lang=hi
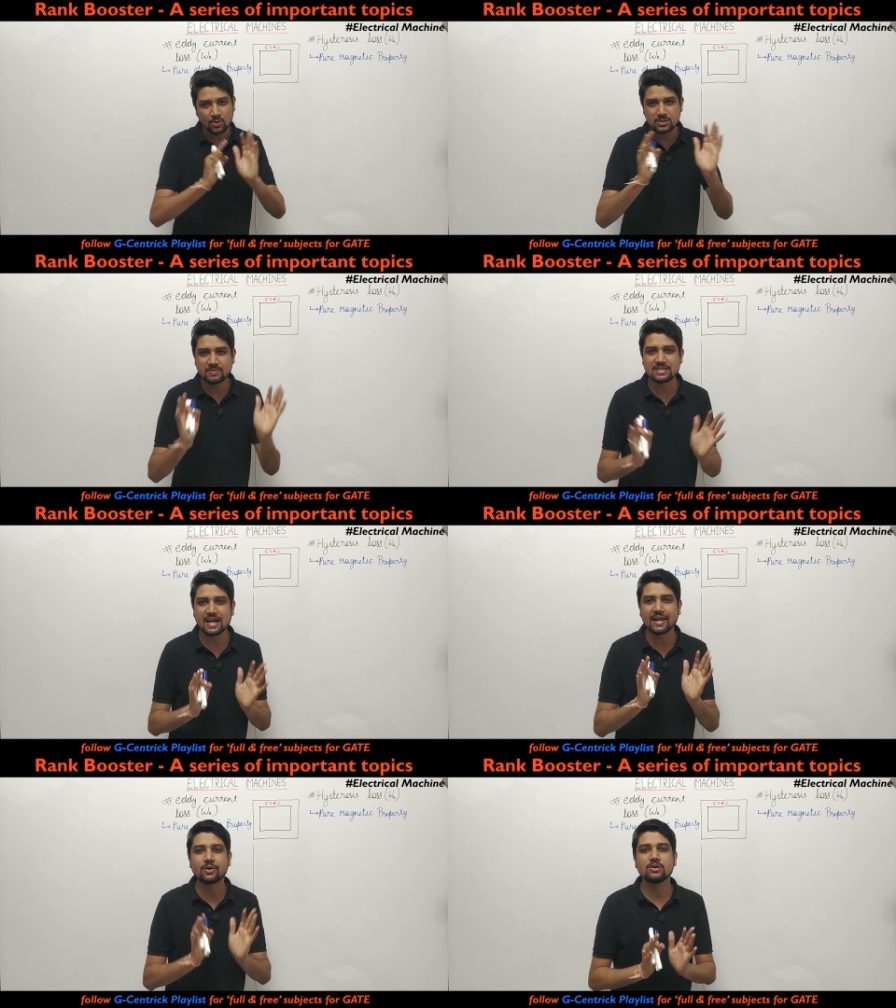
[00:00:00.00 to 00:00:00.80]
उसमें
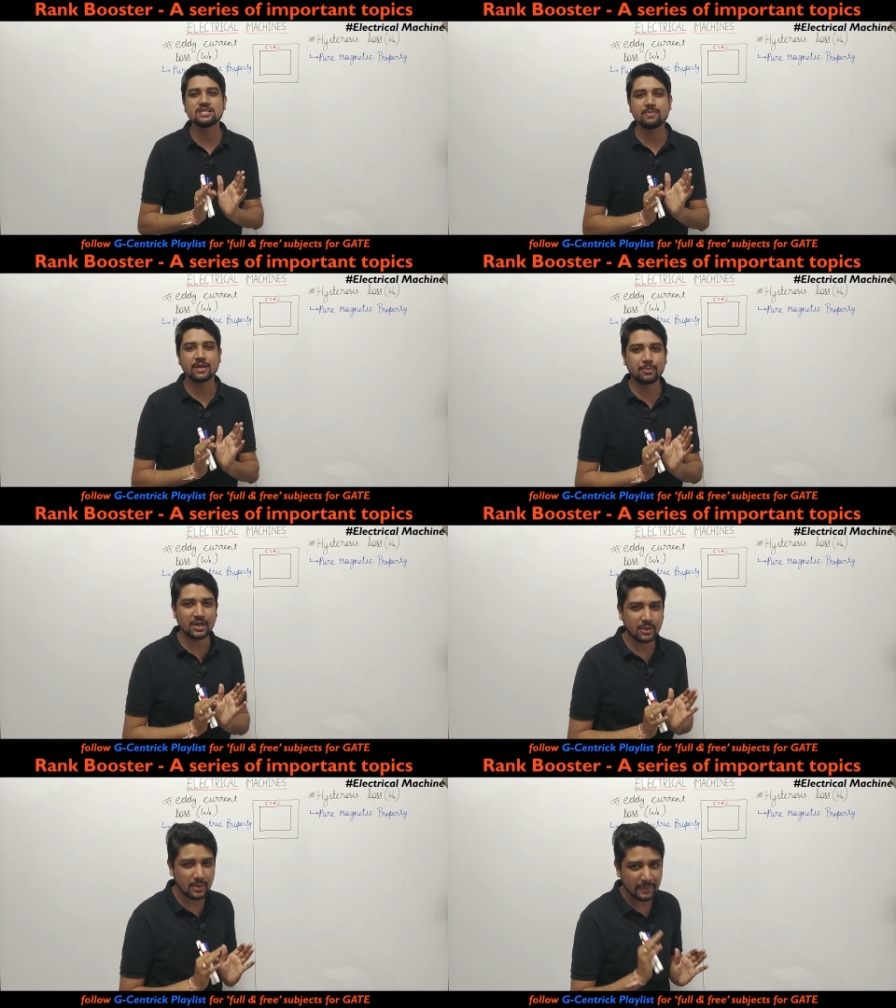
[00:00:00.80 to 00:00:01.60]
सारे कॉन्सेप्ट लगभग
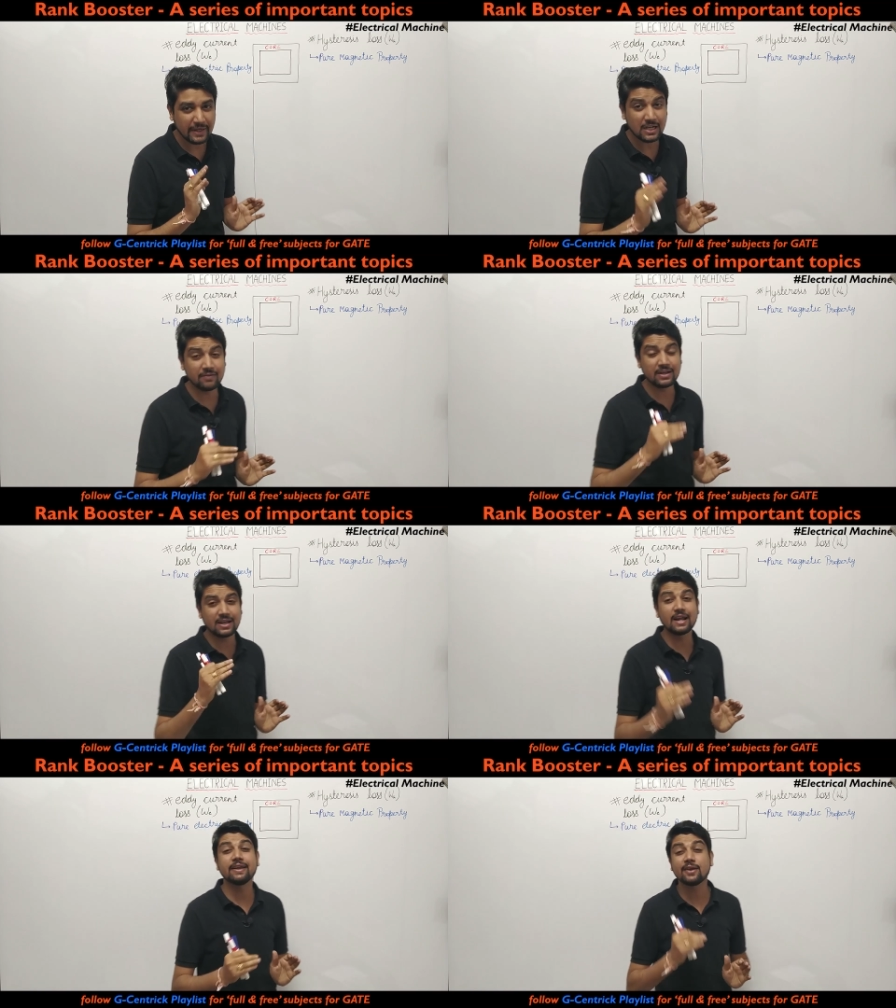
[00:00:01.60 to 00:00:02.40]
लगभग मैंने कवर
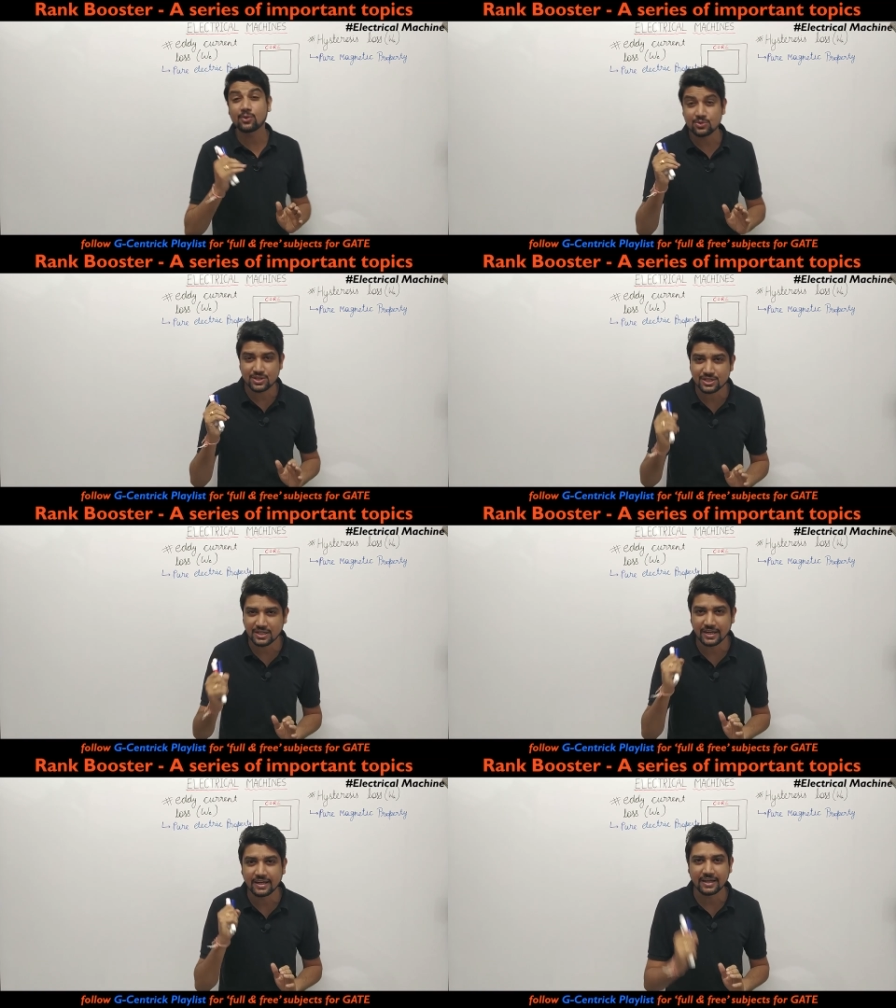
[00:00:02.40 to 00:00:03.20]
कराने की कोशिश
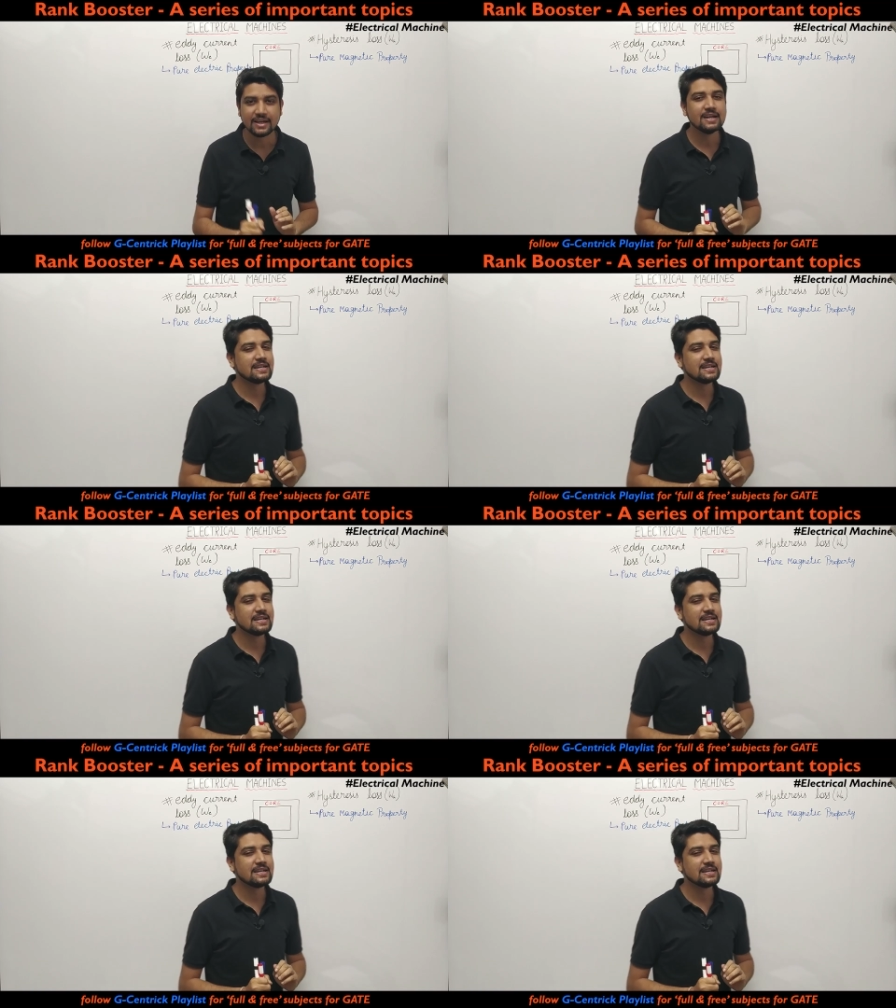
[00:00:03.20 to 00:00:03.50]
करी है